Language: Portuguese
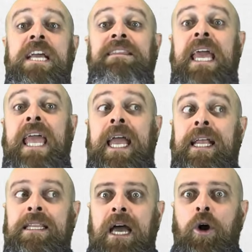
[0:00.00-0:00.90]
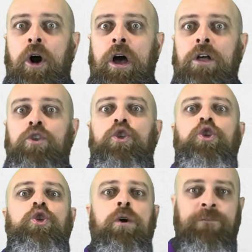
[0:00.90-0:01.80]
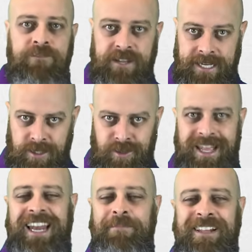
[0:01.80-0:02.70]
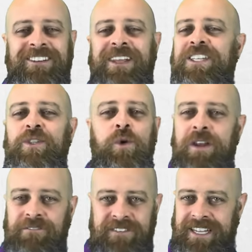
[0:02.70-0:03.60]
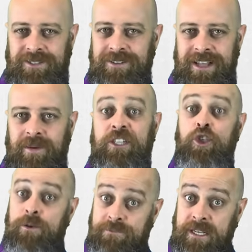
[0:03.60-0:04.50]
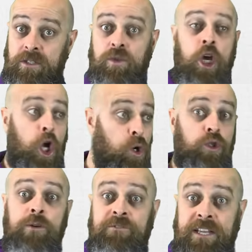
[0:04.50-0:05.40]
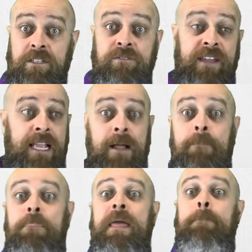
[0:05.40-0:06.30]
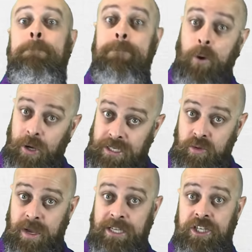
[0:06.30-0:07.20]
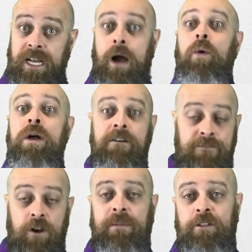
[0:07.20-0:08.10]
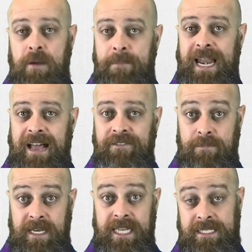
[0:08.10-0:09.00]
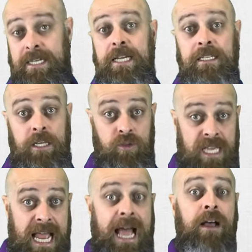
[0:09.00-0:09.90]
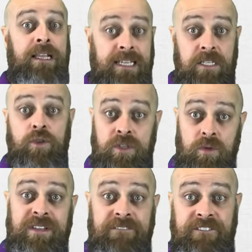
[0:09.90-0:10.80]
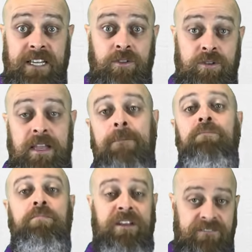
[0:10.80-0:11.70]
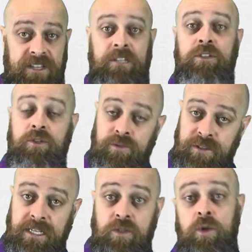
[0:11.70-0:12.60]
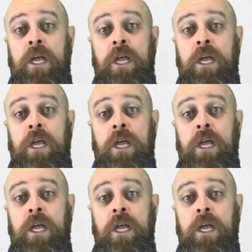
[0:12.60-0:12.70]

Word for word: tem ainda o sufixo, né? Lembrando que não é sulfixo, não, é sufixo. O sufixo vem depois do radical, formando uma palavra, beleza? Então tem lá, isso são os afixos, né? prefixo e sufixo.